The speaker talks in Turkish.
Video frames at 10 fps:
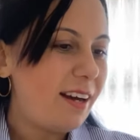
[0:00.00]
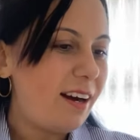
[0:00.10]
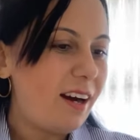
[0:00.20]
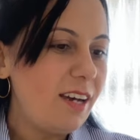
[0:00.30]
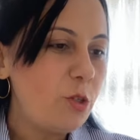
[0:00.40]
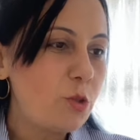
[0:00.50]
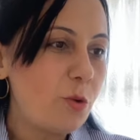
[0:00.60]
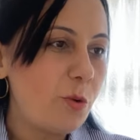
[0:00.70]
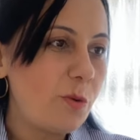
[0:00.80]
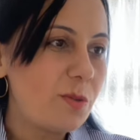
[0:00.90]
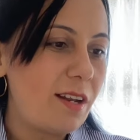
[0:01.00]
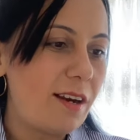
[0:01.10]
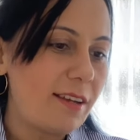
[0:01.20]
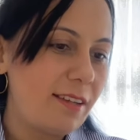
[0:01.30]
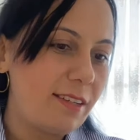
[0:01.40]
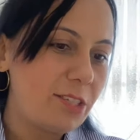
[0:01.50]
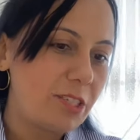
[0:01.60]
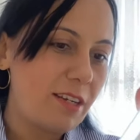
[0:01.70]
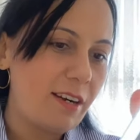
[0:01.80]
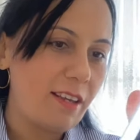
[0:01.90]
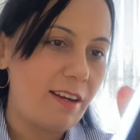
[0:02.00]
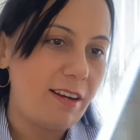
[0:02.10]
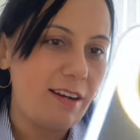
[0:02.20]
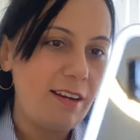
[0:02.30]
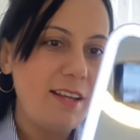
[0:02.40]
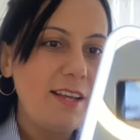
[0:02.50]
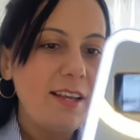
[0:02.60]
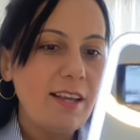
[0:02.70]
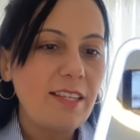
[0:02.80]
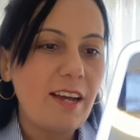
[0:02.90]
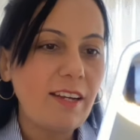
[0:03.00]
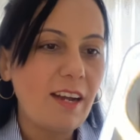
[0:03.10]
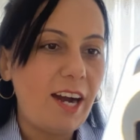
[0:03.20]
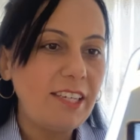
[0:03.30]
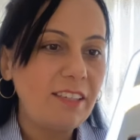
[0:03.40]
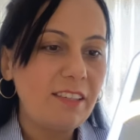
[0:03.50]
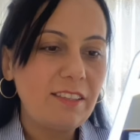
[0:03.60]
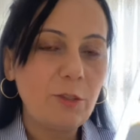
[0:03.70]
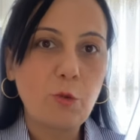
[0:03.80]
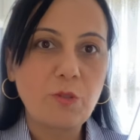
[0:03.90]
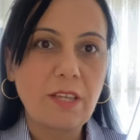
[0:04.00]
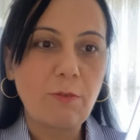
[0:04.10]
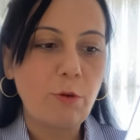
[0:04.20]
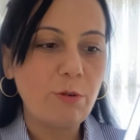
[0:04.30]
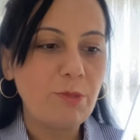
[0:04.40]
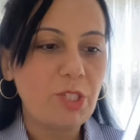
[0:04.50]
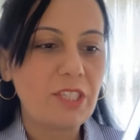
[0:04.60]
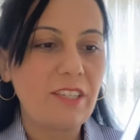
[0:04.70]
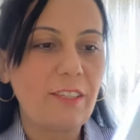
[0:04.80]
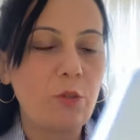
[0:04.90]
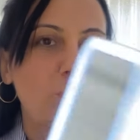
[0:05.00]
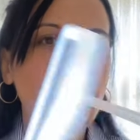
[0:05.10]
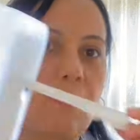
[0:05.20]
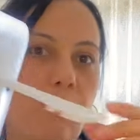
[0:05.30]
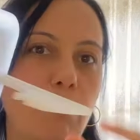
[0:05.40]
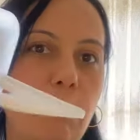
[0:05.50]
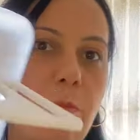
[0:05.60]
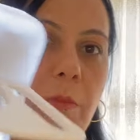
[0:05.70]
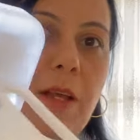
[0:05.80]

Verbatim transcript: Ay çok güzel arkadaşlar ya. Yani aynaları da çok seviyorum. ışıkları da çok seviyorum.